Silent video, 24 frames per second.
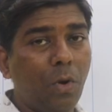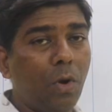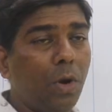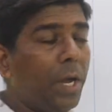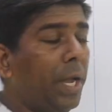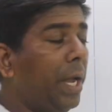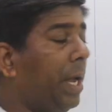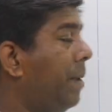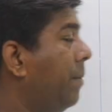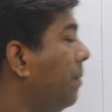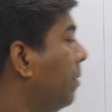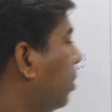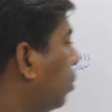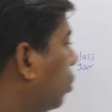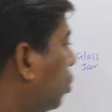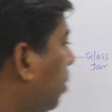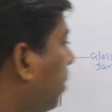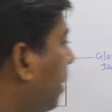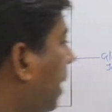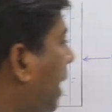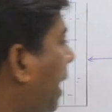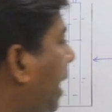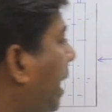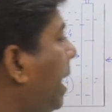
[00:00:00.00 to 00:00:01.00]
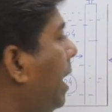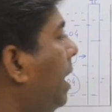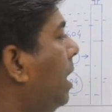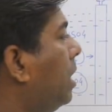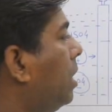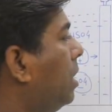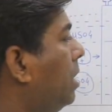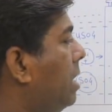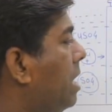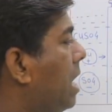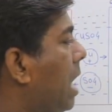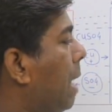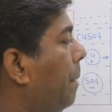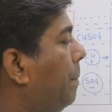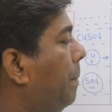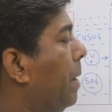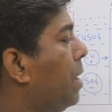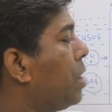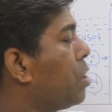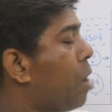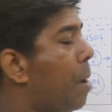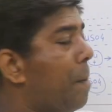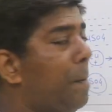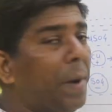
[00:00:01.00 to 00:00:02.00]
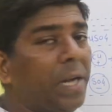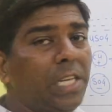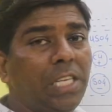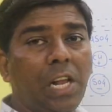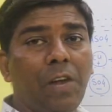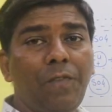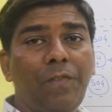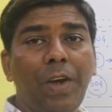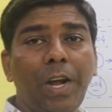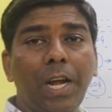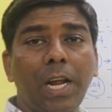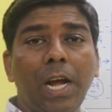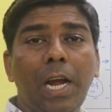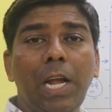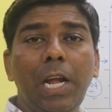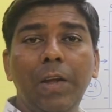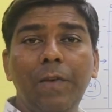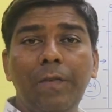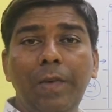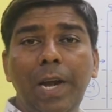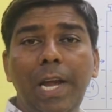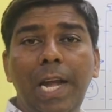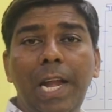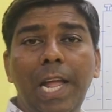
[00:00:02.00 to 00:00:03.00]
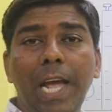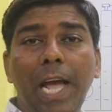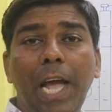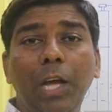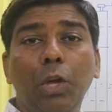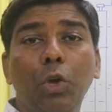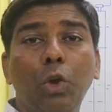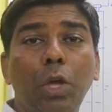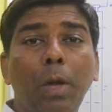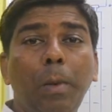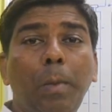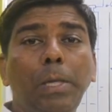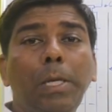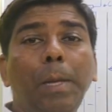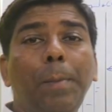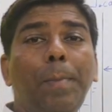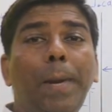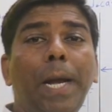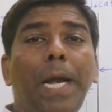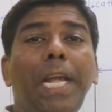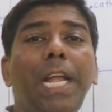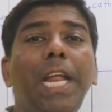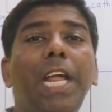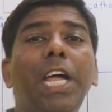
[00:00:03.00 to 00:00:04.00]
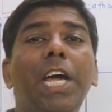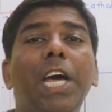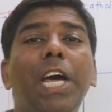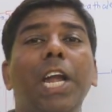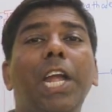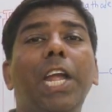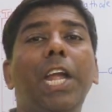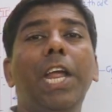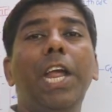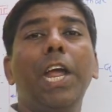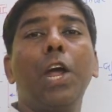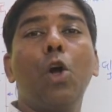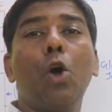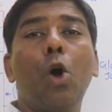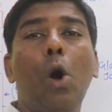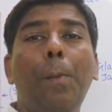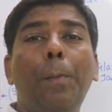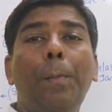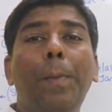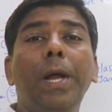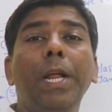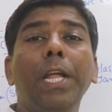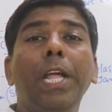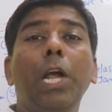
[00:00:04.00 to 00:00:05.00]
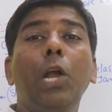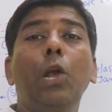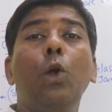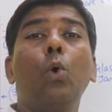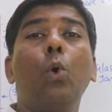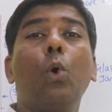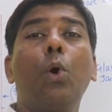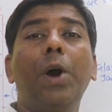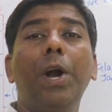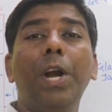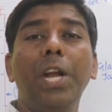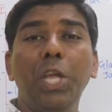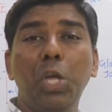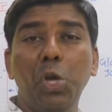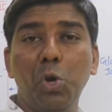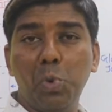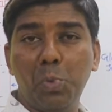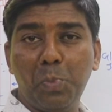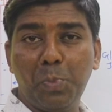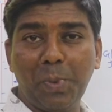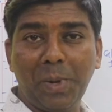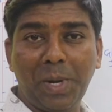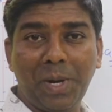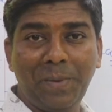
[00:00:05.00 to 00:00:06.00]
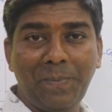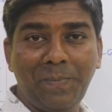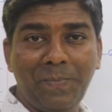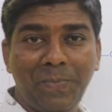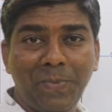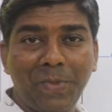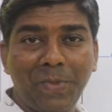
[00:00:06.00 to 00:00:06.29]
ओके तो मैंने यहाँ पे कॉपर सल्फेट का लिक्विड लिया है क्योंकि मुझे प्लेटिंग करनी है कॉपर की लोखंड के ऊपर